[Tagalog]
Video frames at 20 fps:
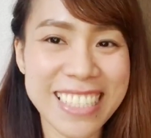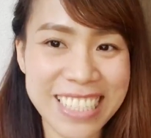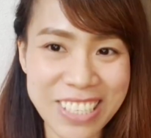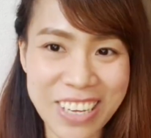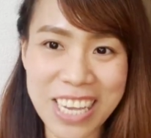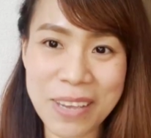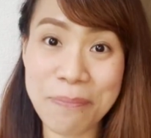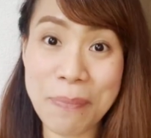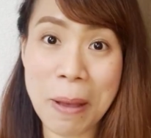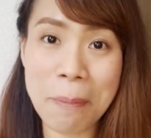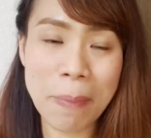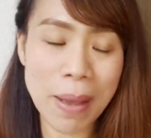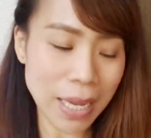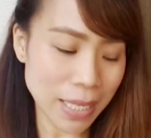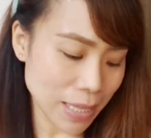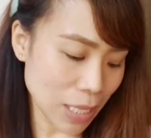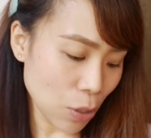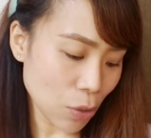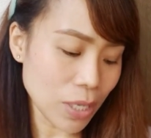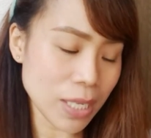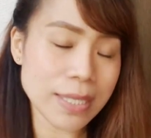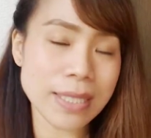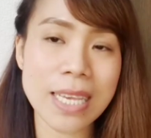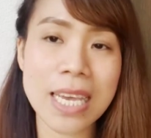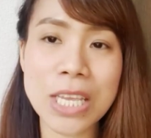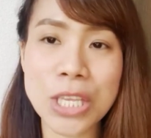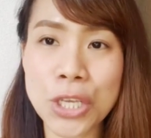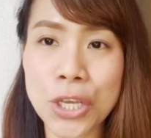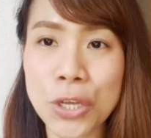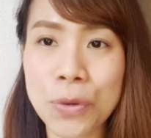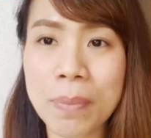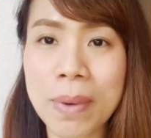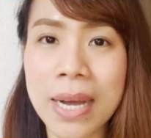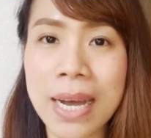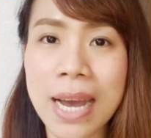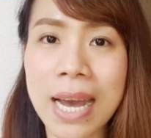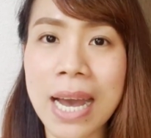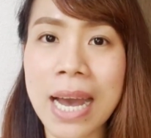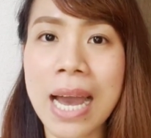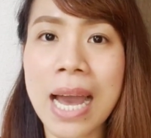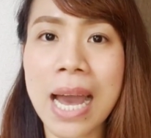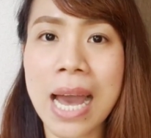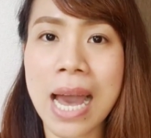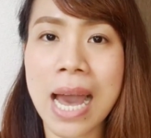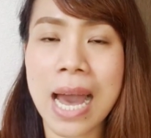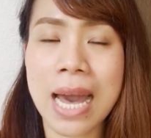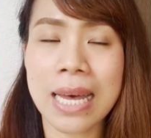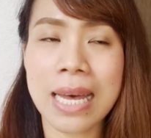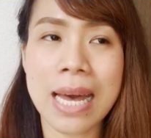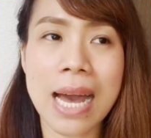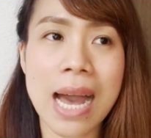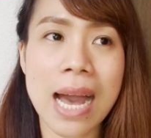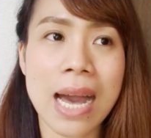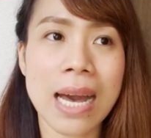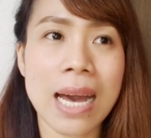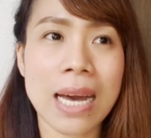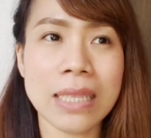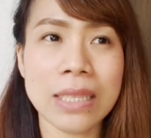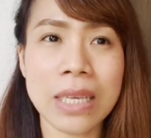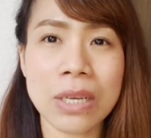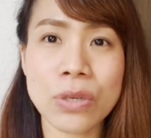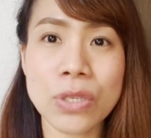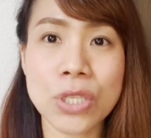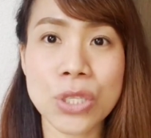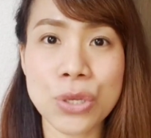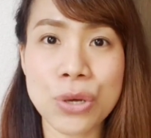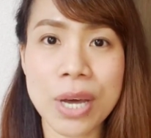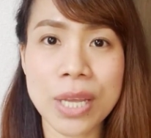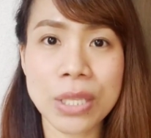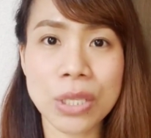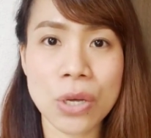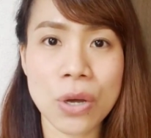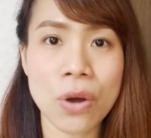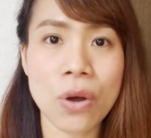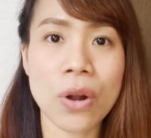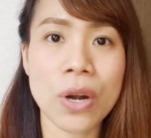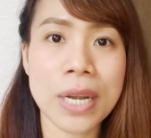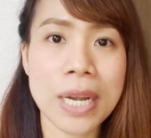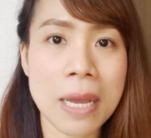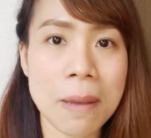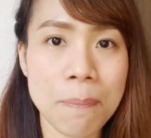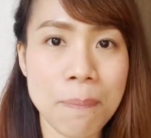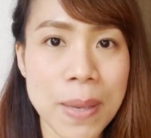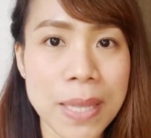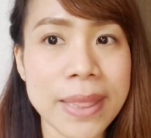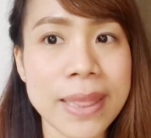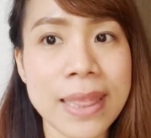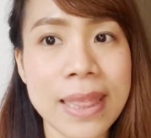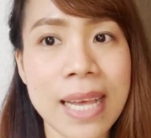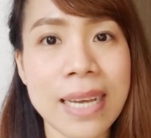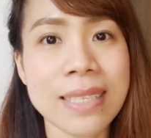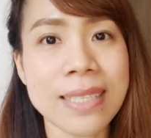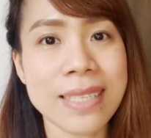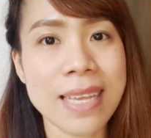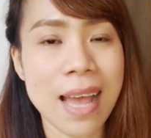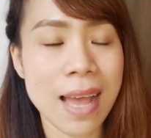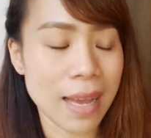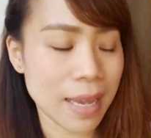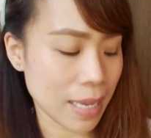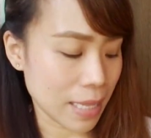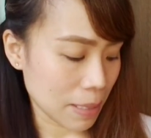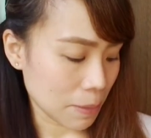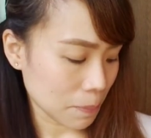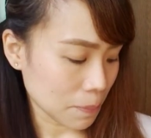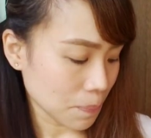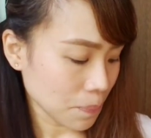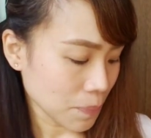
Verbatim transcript: So, ipapakita ko lang sa inyo yung mga uh, nagustuhan ko or nag-fit lang sa akin.